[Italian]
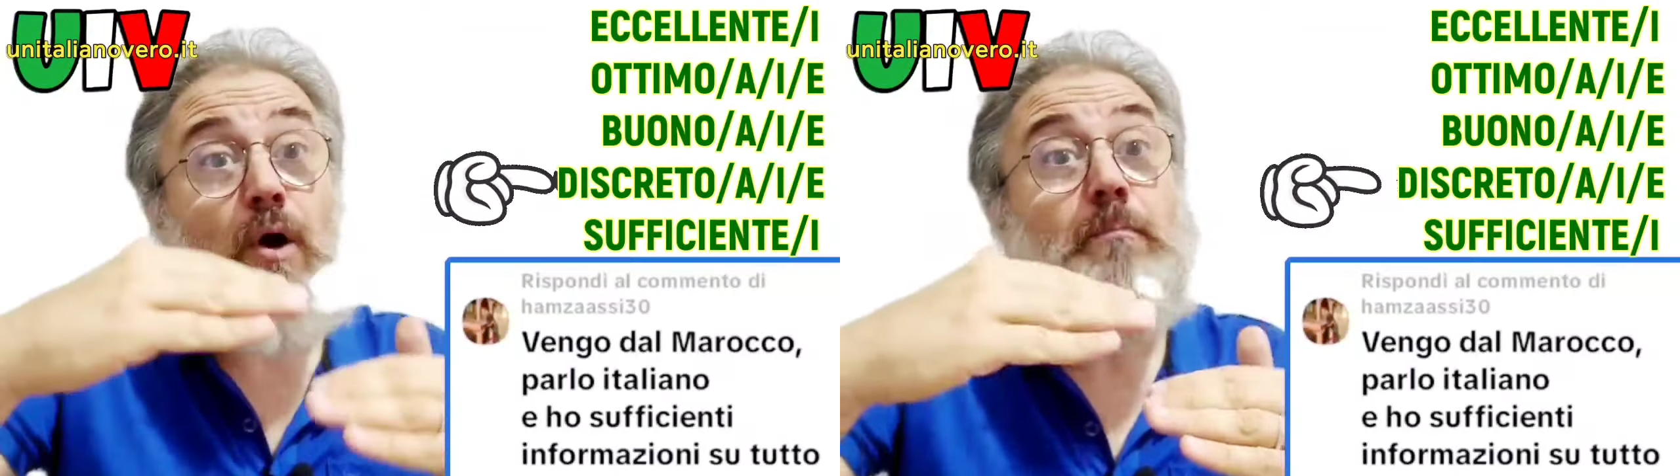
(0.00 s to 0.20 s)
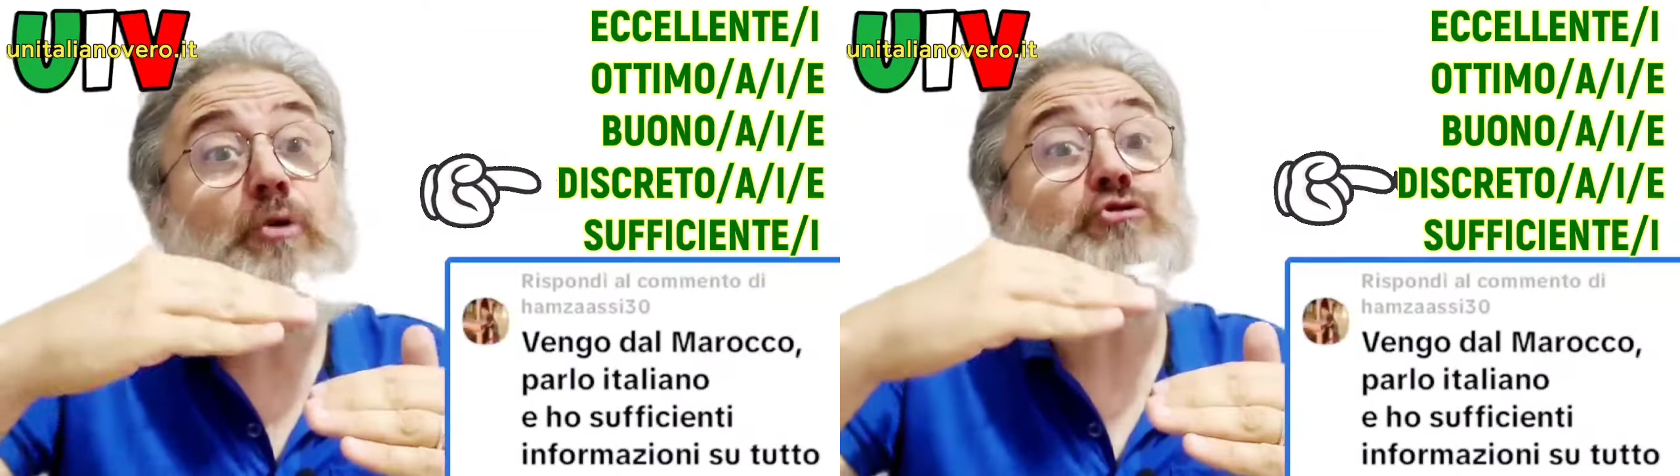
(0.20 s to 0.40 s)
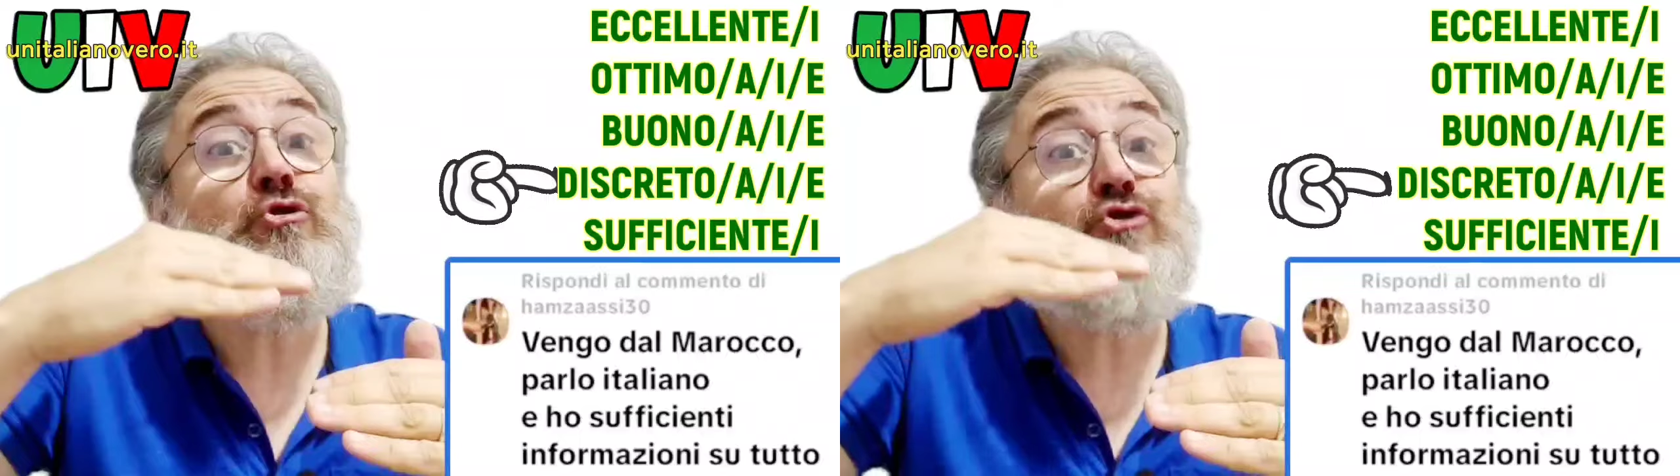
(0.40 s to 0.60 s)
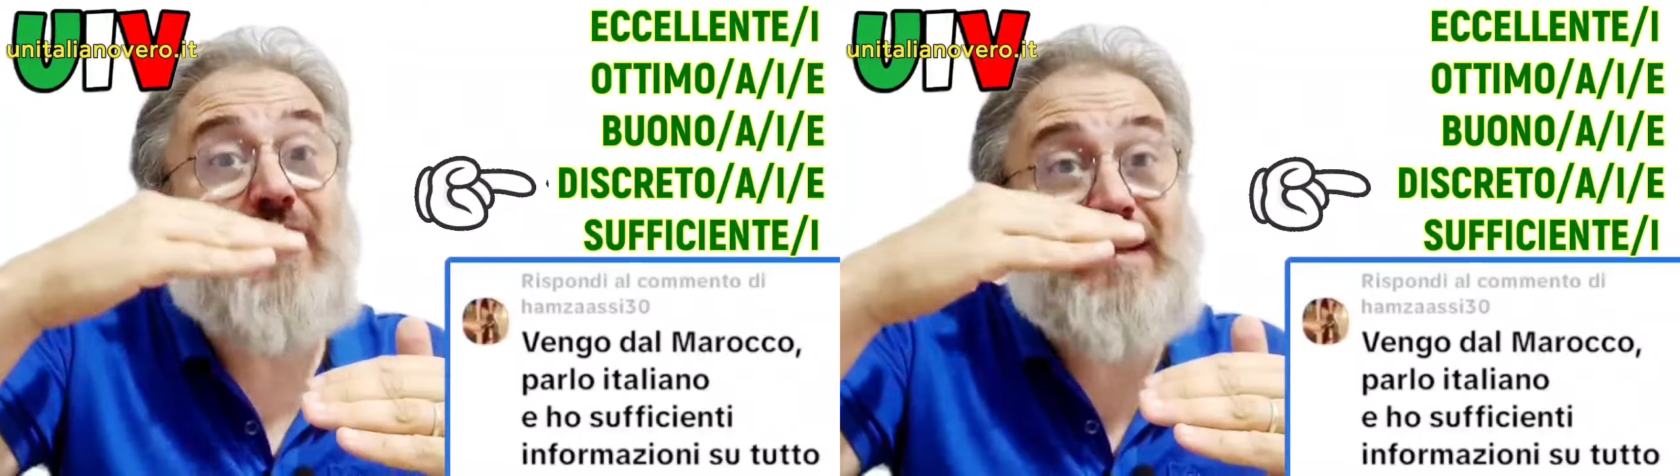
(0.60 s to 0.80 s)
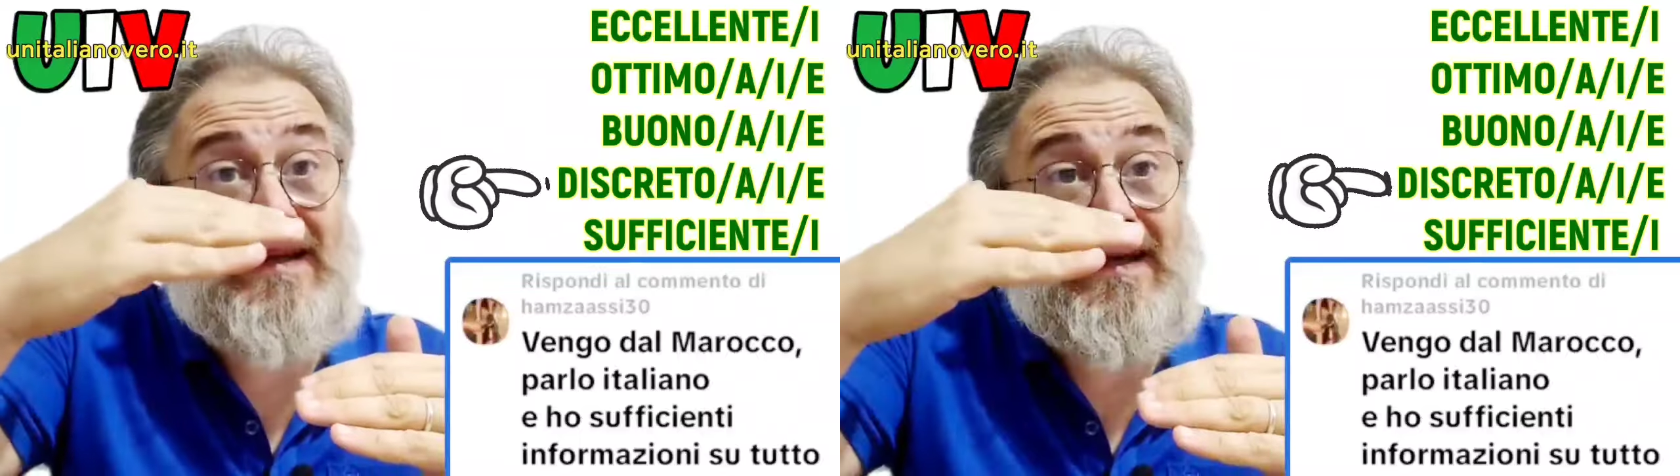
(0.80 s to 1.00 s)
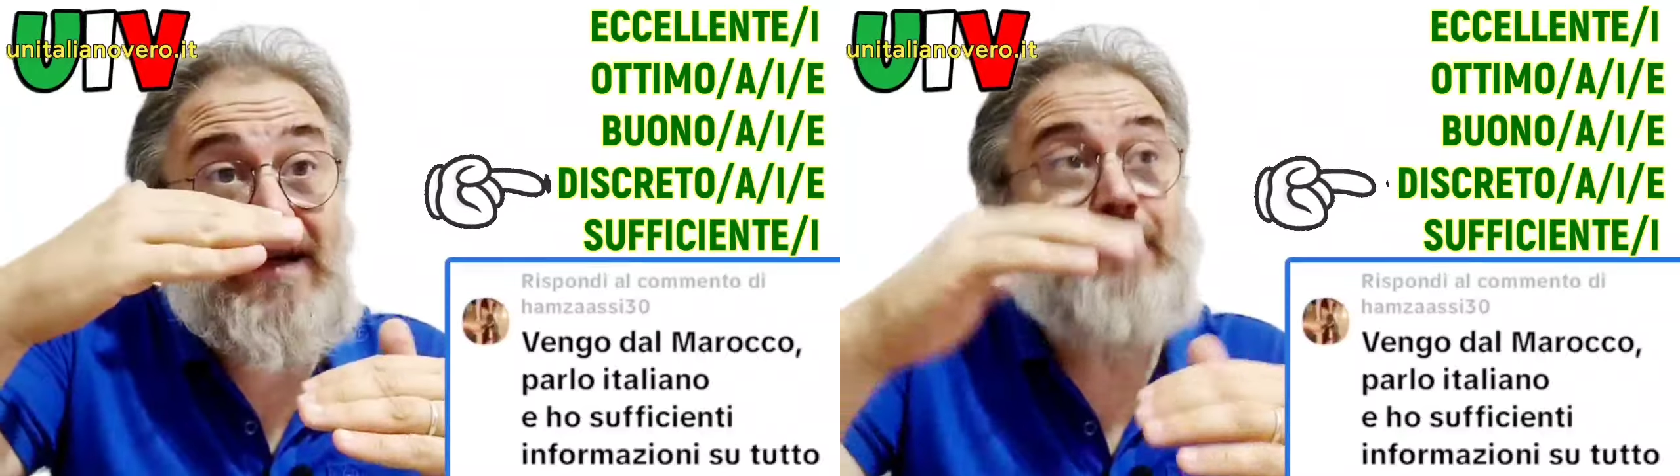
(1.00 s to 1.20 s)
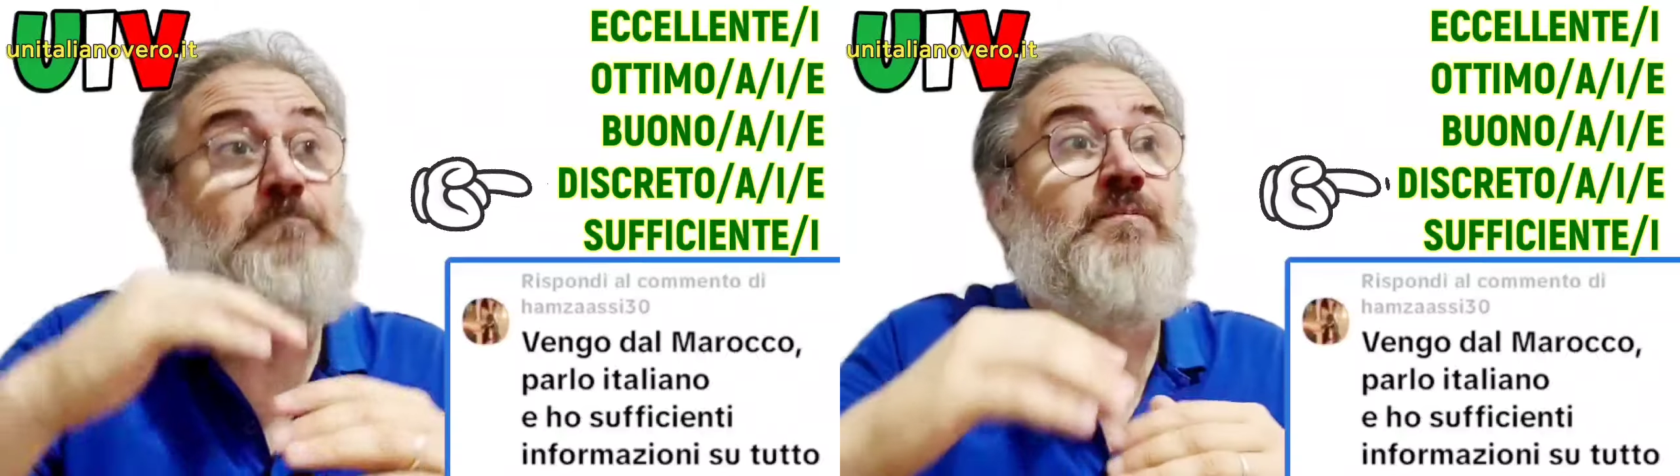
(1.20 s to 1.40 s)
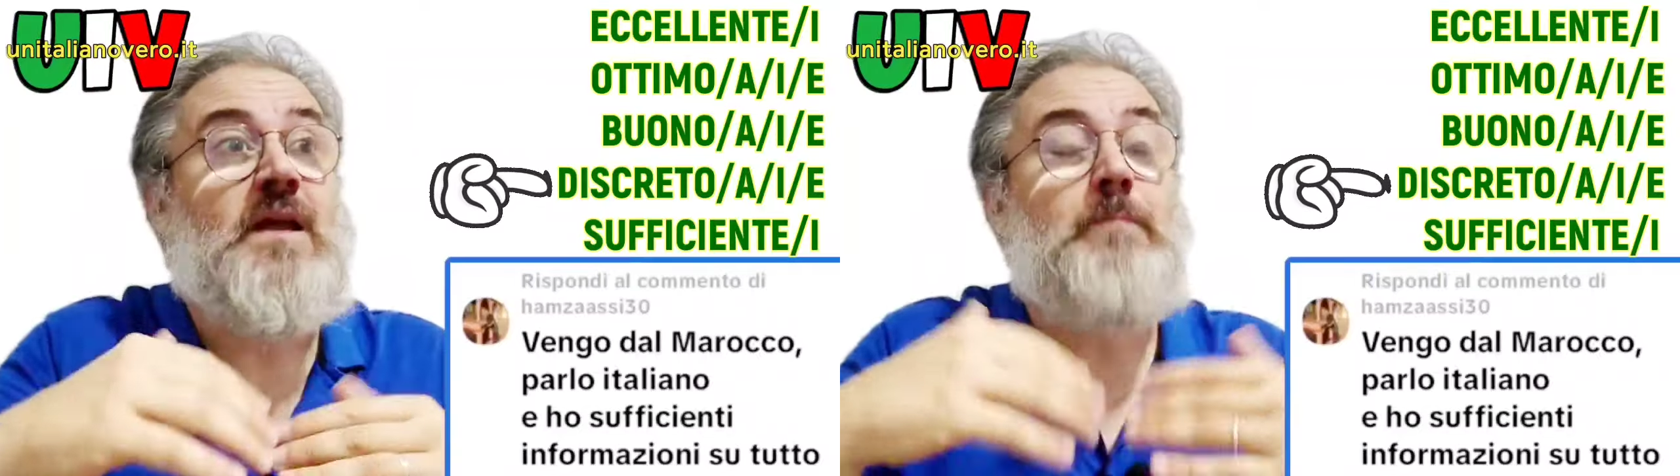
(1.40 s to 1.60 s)
poi posso
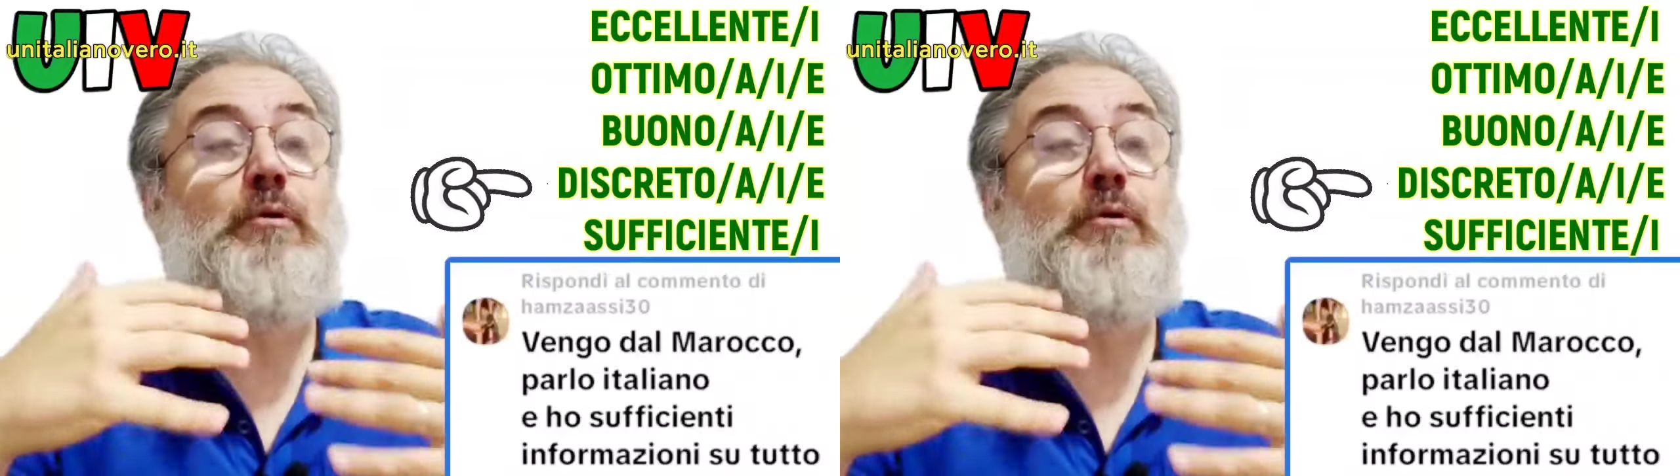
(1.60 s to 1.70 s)
salire